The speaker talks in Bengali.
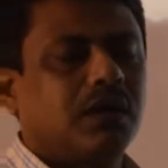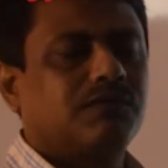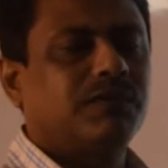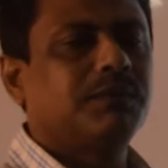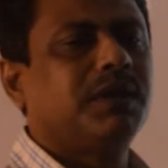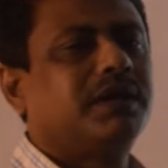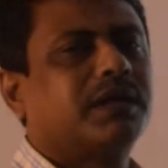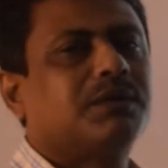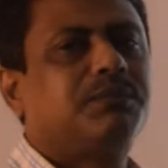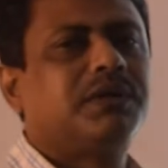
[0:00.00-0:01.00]
ফিল্মে
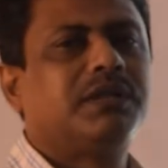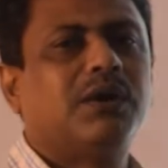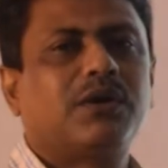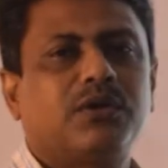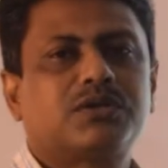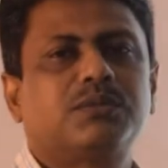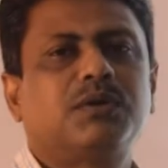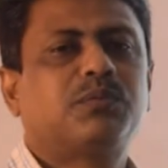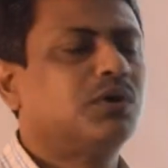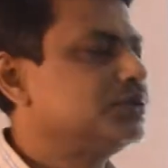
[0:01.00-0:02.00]
এটাকে প্রিন্ট দেওয়ার অনেক
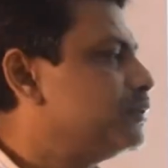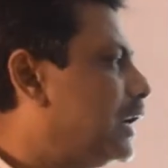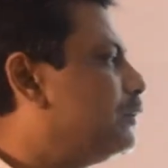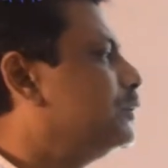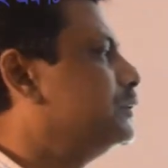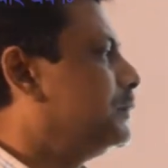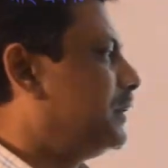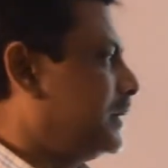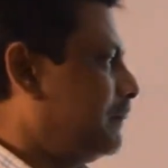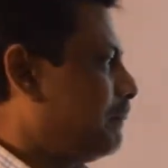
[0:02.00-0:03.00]
সময় প্রয়োজন নাও হতে
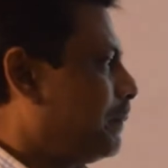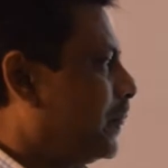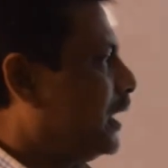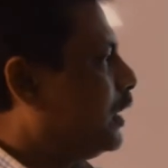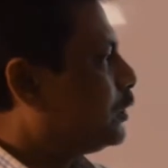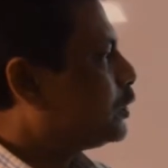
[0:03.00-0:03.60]
পারে তো